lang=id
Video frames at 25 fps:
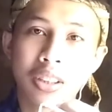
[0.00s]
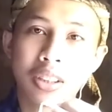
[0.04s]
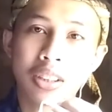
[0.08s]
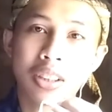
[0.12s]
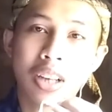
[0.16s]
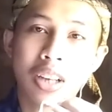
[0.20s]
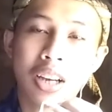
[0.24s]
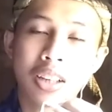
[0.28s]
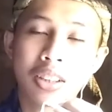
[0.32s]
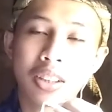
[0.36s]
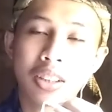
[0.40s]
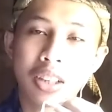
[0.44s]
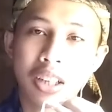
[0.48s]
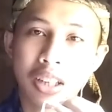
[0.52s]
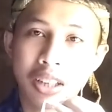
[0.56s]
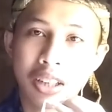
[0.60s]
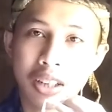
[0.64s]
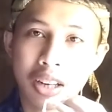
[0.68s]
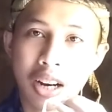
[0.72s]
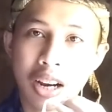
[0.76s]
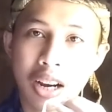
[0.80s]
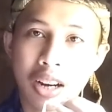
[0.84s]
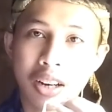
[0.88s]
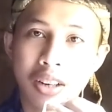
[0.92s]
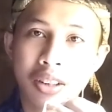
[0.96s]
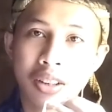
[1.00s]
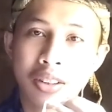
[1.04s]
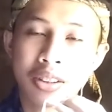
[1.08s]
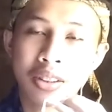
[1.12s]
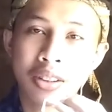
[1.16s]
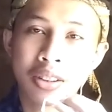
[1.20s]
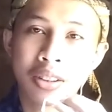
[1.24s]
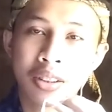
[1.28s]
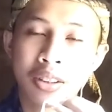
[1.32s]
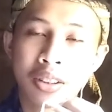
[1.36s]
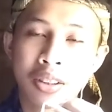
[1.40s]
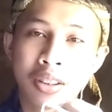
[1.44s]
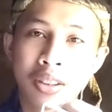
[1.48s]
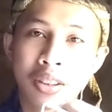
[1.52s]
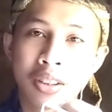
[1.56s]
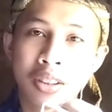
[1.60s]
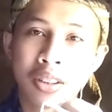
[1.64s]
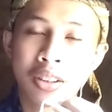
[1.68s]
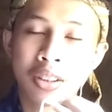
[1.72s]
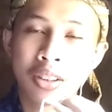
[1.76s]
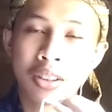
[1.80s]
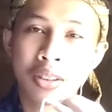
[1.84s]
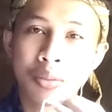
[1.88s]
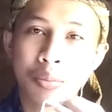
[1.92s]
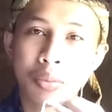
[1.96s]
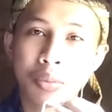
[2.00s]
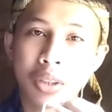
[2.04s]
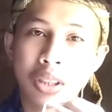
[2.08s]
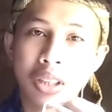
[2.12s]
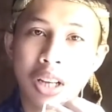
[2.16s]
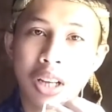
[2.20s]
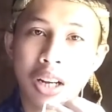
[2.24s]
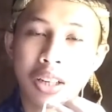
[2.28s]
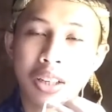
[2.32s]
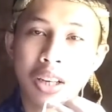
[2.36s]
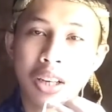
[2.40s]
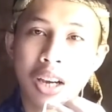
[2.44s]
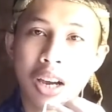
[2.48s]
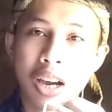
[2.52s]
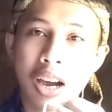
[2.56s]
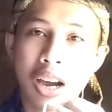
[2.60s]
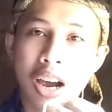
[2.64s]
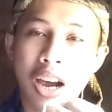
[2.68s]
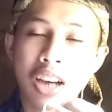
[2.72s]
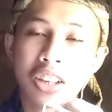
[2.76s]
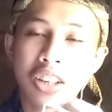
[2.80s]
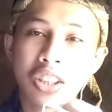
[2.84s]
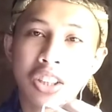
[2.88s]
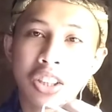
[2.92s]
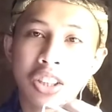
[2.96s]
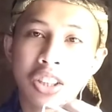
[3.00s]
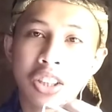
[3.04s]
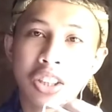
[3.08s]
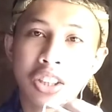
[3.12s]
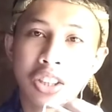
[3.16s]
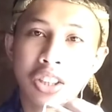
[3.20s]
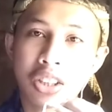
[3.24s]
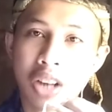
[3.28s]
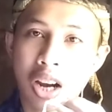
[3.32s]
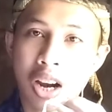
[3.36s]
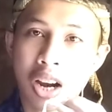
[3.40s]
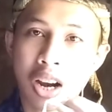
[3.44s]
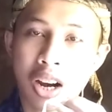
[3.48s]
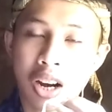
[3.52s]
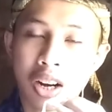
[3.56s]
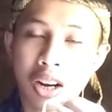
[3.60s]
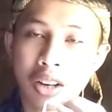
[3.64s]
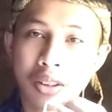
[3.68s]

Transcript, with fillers: sa selindang misalnya asta